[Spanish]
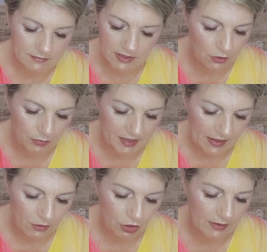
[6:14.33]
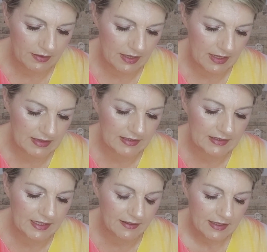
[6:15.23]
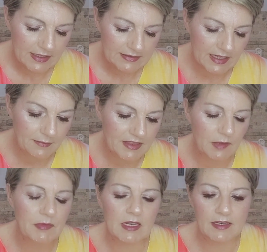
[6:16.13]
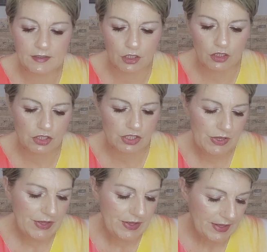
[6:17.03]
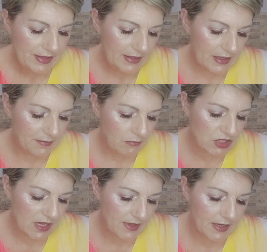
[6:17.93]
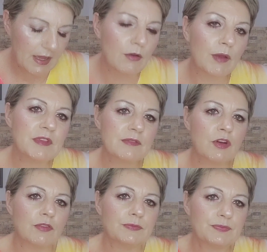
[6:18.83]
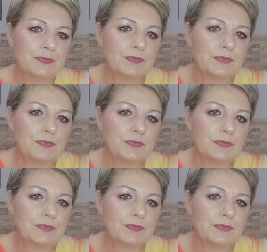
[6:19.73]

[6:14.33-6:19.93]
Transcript: iluminador de Technic. Trae 20 mililitros. Y vamos a ver, ahora mismo...